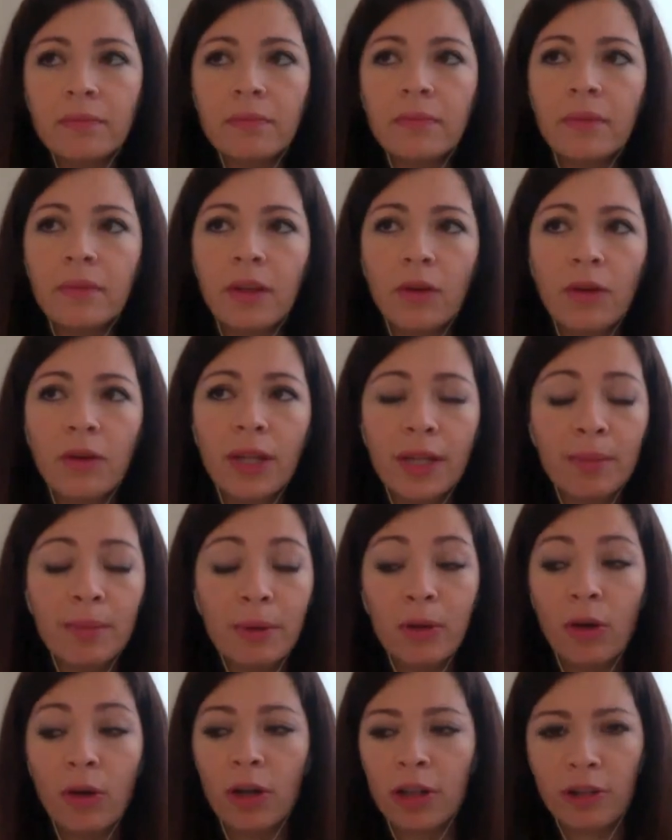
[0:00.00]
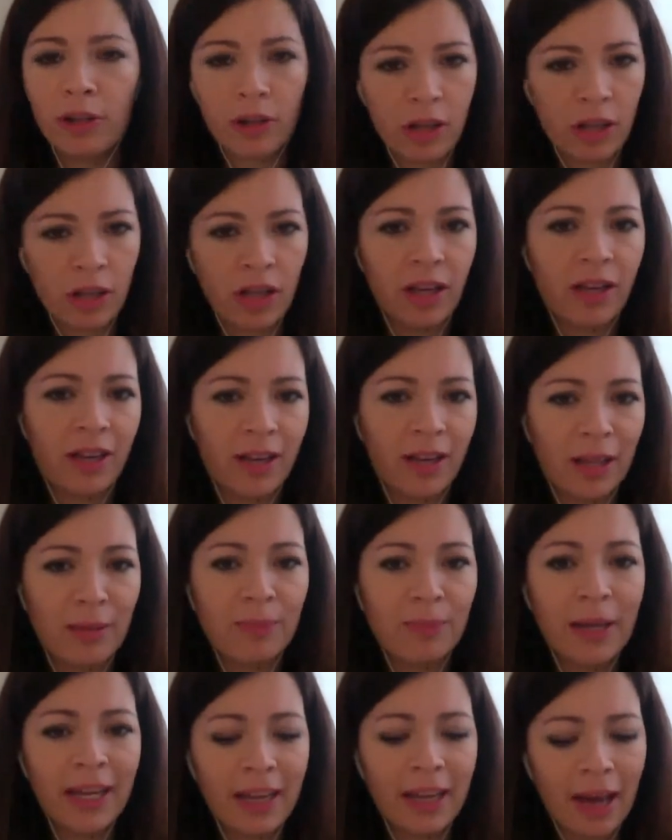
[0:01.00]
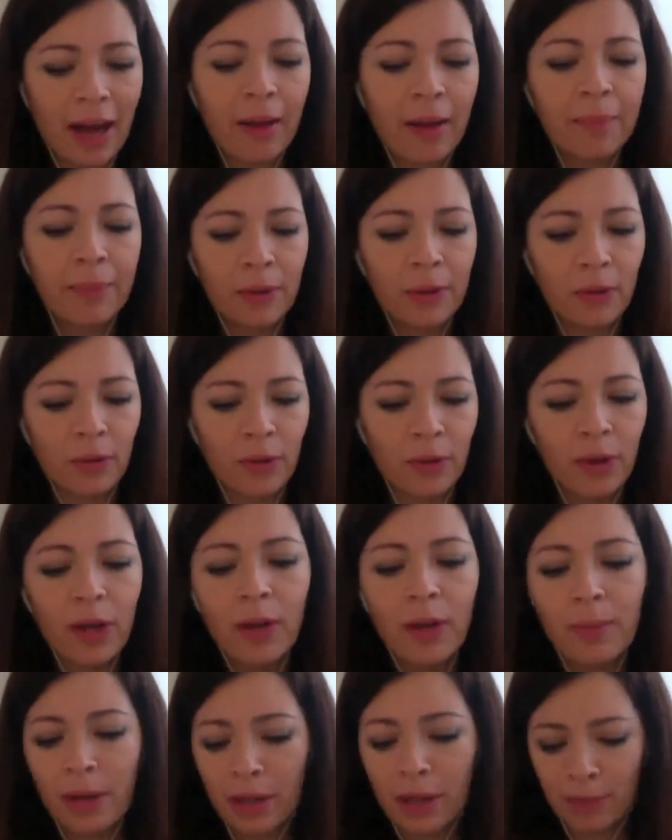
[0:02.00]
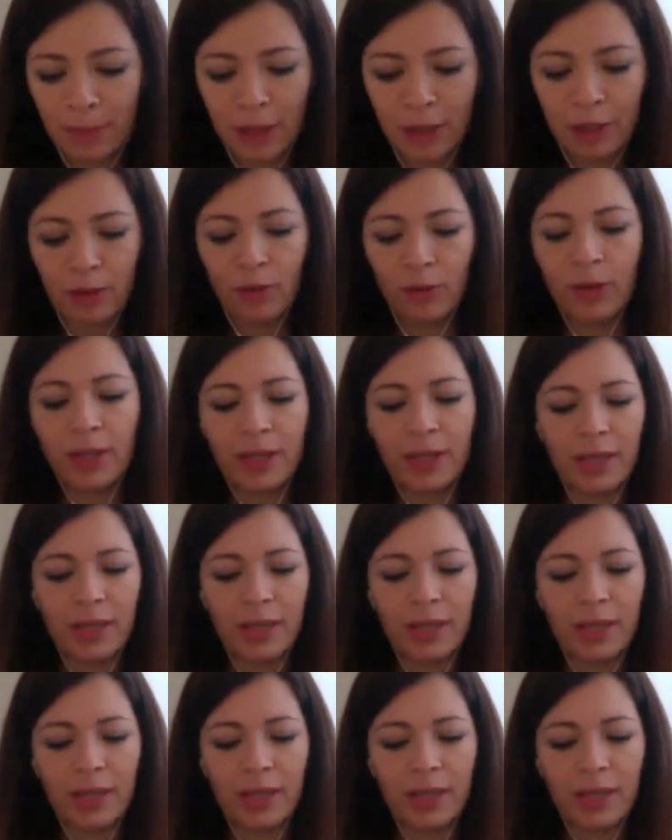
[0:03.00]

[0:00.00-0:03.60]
Então, eu sempre gosto de explicar para as pessoas o